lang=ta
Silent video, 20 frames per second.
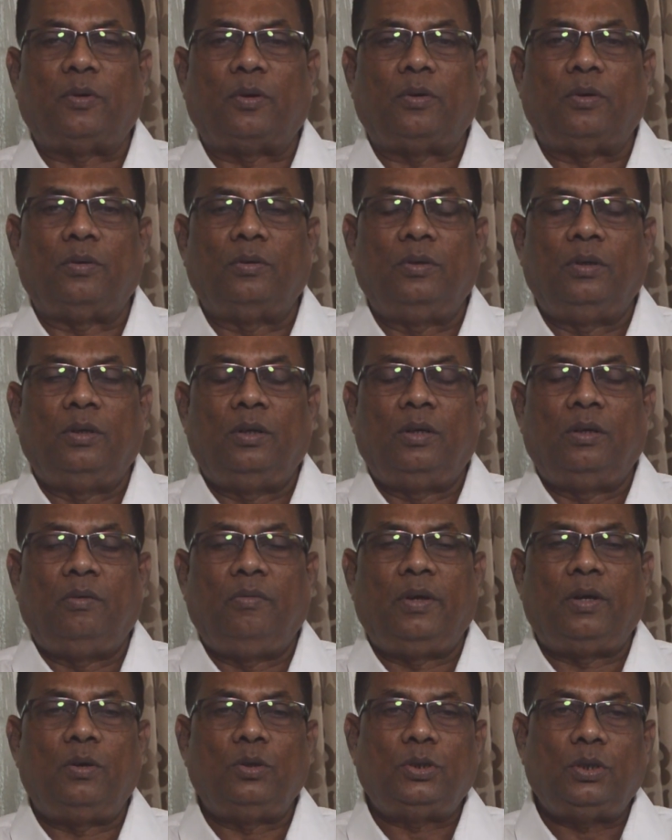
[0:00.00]
போகிறோம்
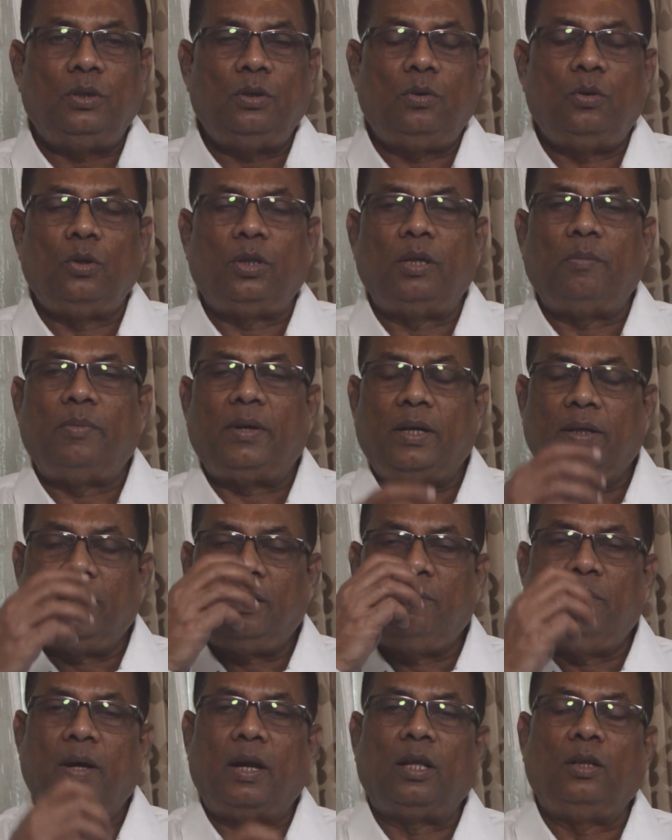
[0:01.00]
விரோசனம் கொடுத்த பிறகு
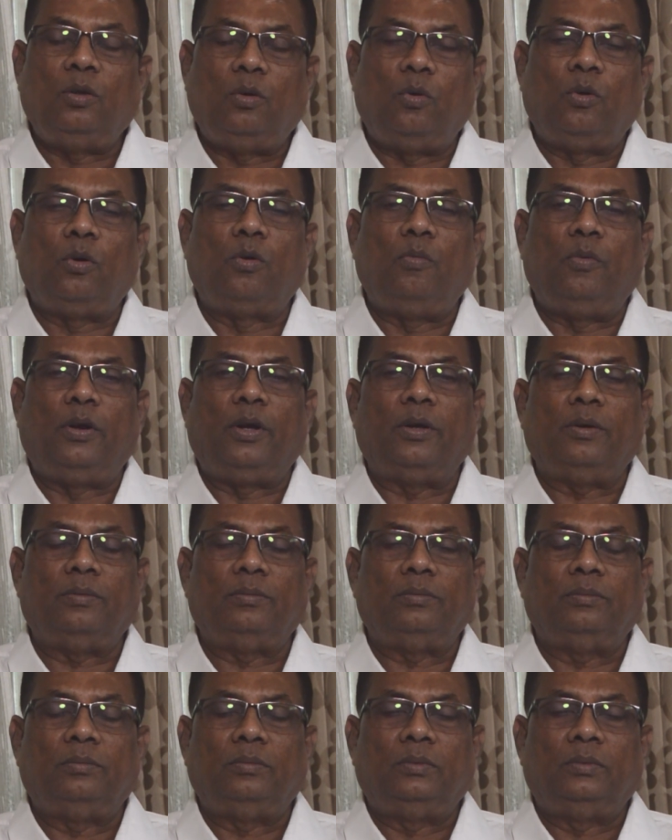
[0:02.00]
தான் மருந்து கொடுக்க முடியும்